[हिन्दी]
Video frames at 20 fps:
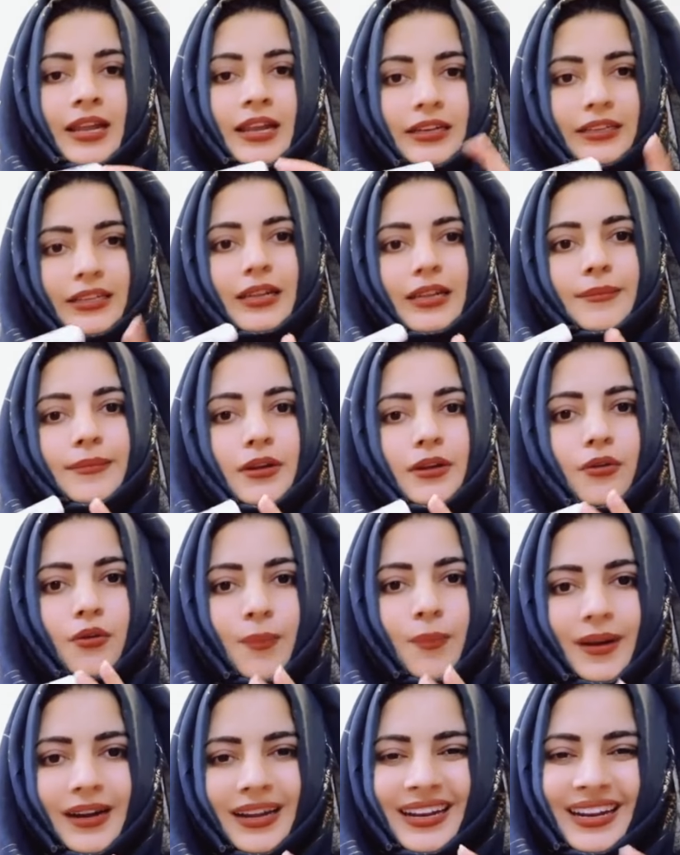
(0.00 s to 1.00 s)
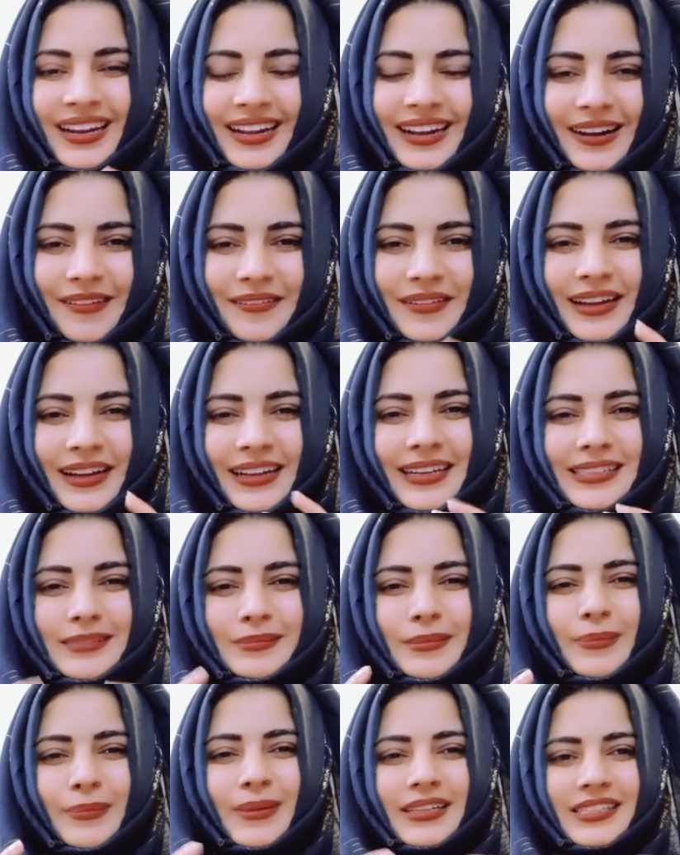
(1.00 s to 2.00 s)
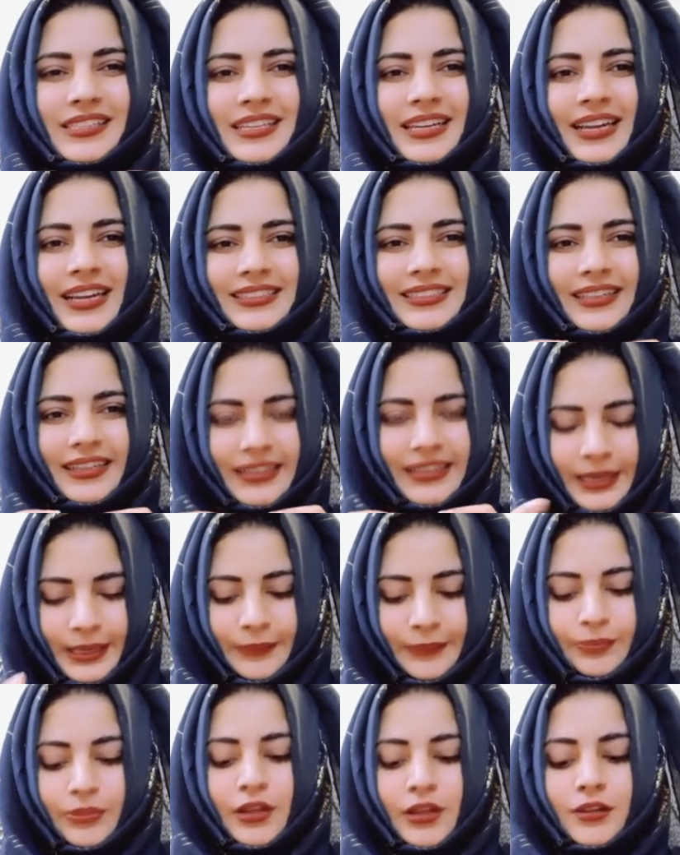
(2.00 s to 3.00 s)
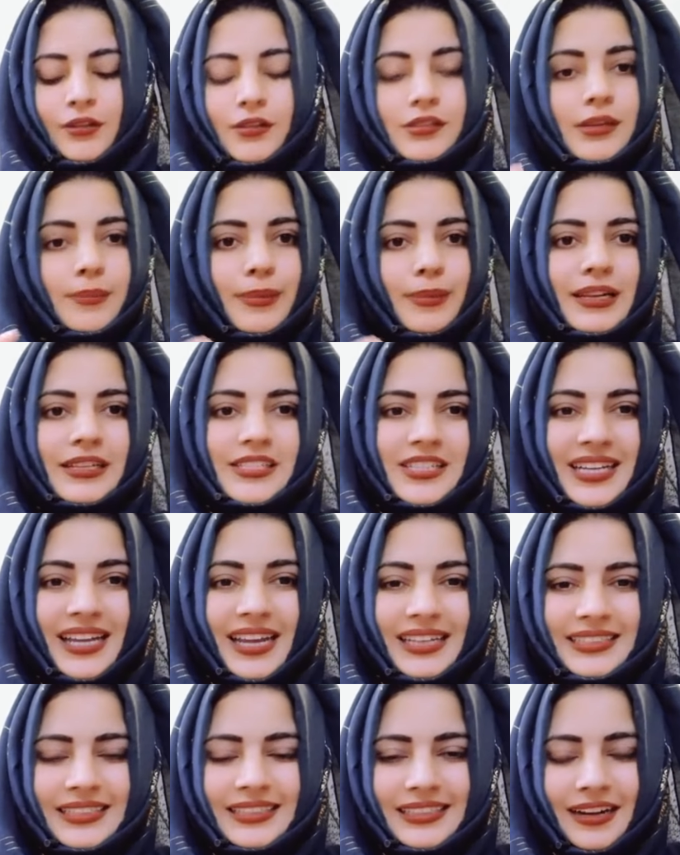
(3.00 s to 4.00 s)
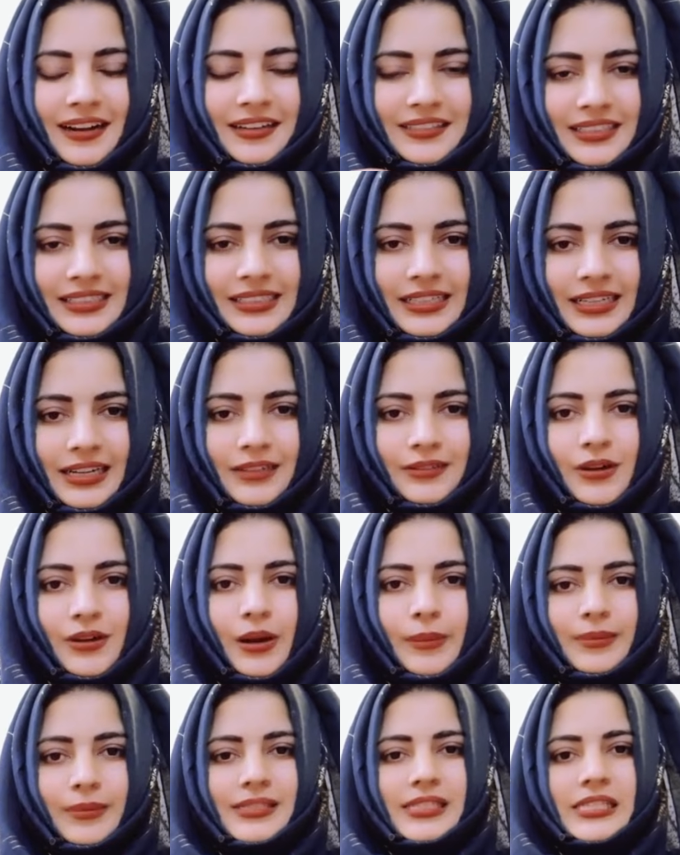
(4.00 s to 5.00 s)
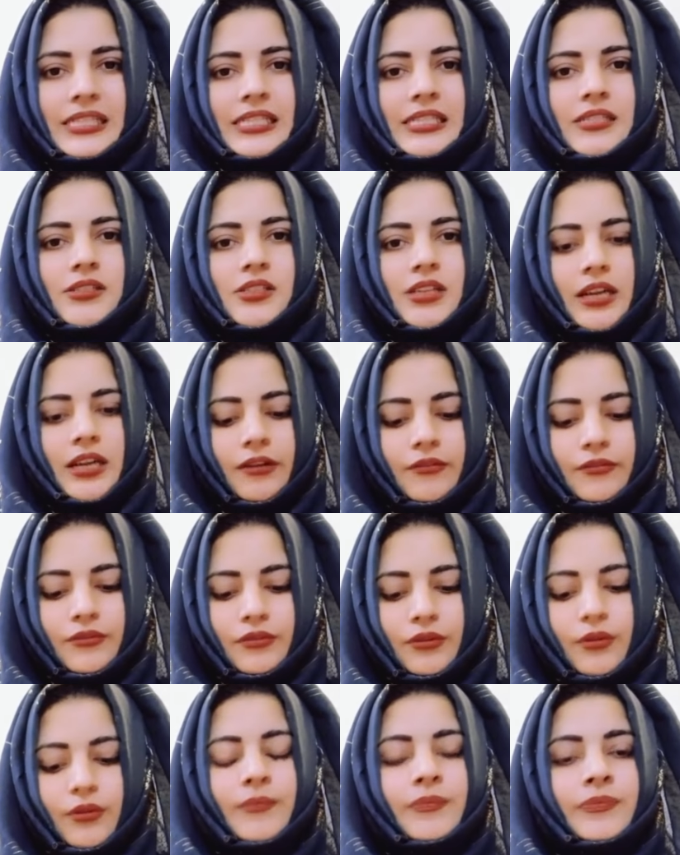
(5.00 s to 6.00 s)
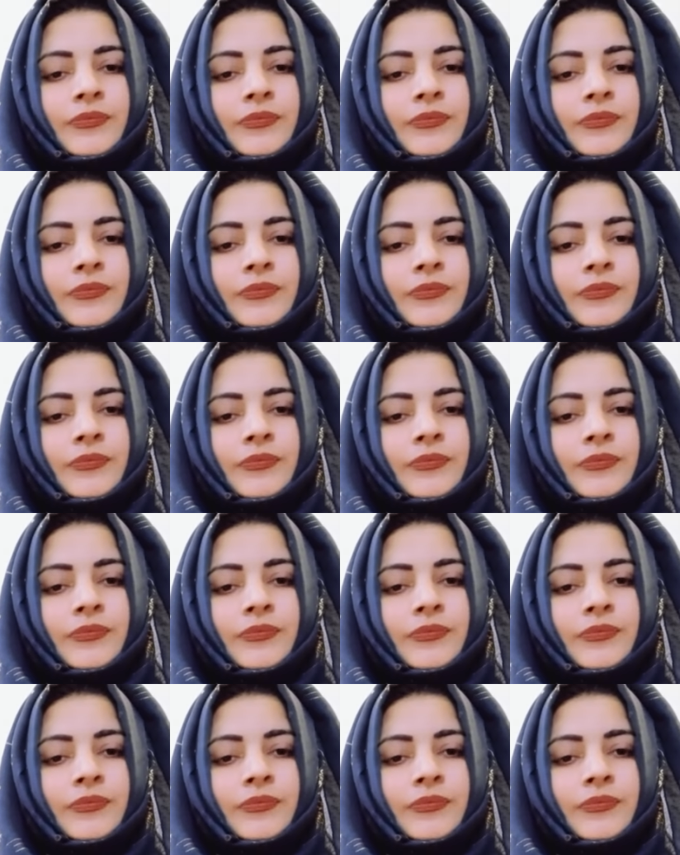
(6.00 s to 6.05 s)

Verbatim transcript: क्रीम के ऊपर ही लिखा हुआ है कि इसमें ब्लीचिंग एजेंट है तो जब ब्लीचिंग एजेंट आ जाते हैं तो आपकी स्किन जो है वो